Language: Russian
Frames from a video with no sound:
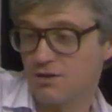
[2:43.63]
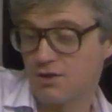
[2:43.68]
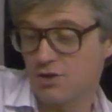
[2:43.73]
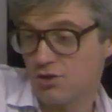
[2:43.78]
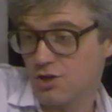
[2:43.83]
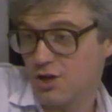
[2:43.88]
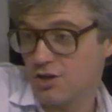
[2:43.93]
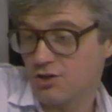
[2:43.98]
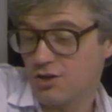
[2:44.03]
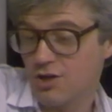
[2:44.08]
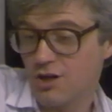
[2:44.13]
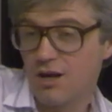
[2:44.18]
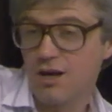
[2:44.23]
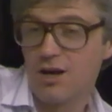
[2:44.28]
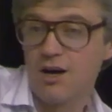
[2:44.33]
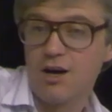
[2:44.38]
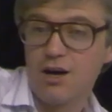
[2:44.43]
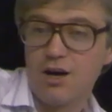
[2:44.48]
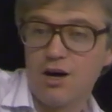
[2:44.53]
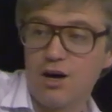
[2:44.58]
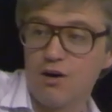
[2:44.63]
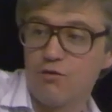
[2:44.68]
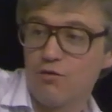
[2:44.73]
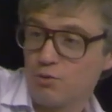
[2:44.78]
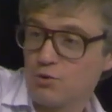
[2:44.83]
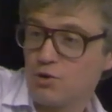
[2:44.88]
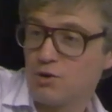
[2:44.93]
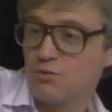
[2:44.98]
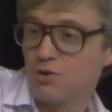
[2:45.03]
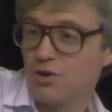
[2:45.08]
Сейчас же, в
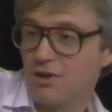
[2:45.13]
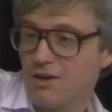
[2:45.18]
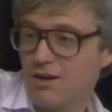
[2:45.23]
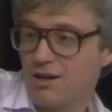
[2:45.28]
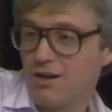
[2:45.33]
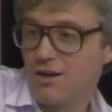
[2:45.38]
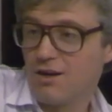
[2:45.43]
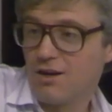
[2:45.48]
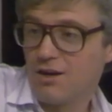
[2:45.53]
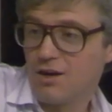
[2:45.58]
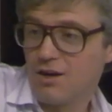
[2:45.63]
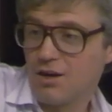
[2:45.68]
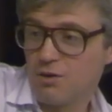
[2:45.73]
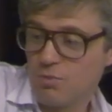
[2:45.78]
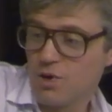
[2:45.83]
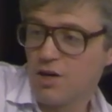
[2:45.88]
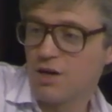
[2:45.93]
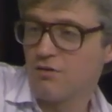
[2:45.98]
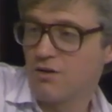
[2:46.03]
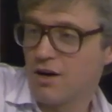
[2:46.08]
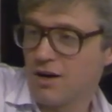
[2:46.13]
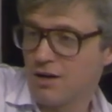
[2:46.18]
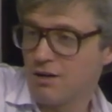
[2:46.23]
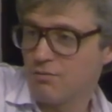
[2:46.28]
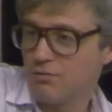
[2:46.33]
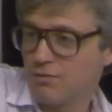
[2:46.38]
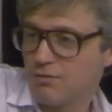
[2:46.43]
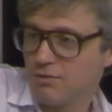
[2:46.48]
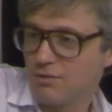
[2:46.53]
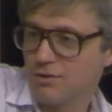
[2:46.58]
общем-то, мы
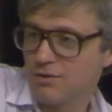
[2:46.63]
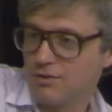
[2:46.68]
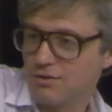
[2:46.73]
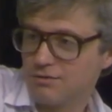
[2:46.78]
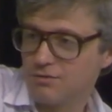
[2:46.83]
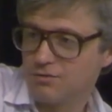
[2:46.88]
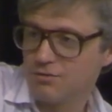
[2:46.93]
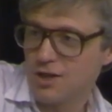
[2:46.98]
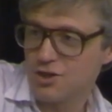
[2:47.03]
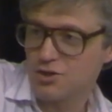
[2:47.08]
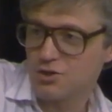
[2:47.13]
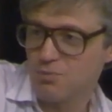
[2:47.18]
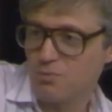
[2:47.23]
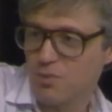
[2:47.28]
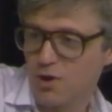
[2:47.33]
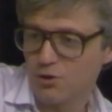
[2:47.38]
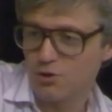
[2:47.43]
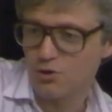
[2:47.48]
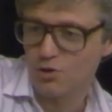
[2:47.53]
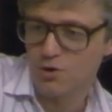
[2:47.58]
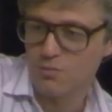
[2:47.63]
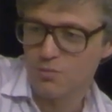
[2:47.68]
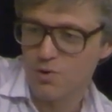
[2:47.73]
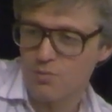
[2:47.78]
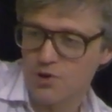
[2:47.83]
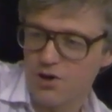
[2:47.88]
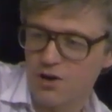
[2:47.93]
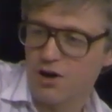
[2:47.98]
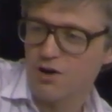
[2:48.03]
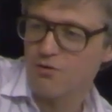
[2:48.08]
говорим нашим партнерам по
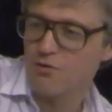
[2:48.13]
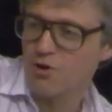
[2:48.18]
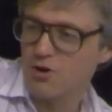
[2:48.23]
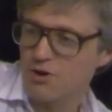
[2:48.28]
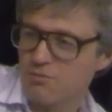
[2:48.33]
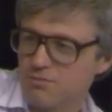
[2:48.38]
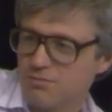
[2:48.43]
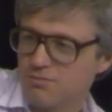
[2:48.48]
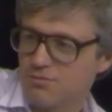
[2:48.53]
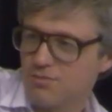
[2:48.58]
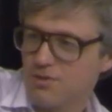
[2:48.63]
переговорам,